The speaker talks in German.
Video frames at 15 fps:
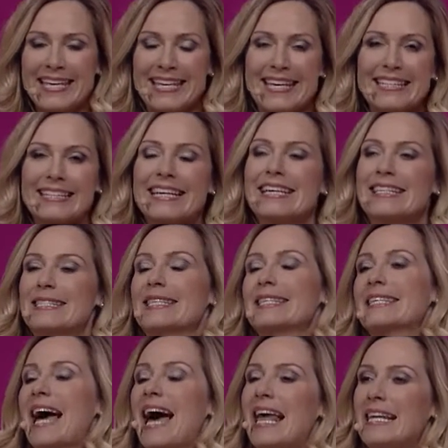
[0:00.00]
Hier dreht
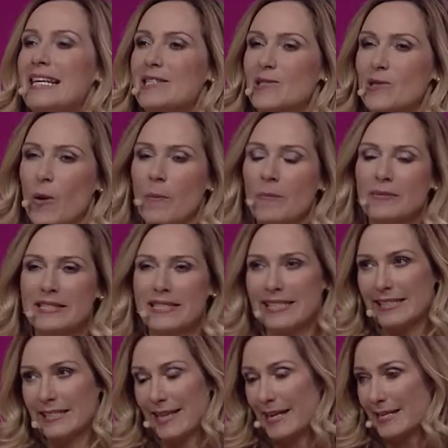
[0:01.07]
sich alles um
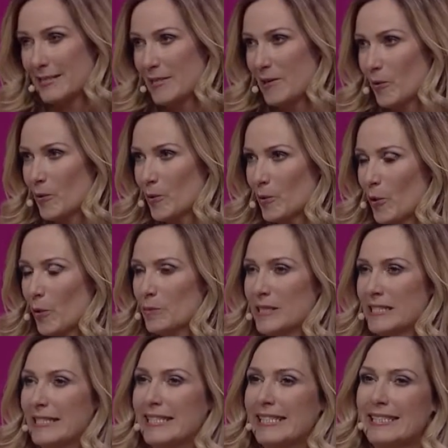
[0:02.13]
Digitalisierung, um
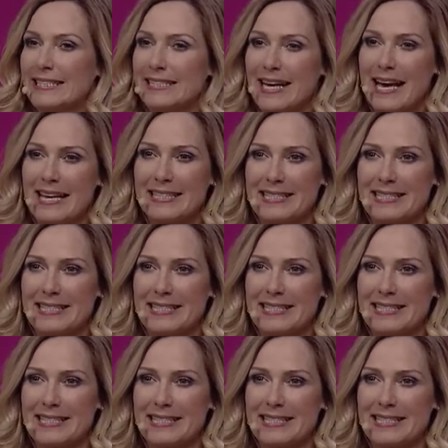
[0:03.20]
digitale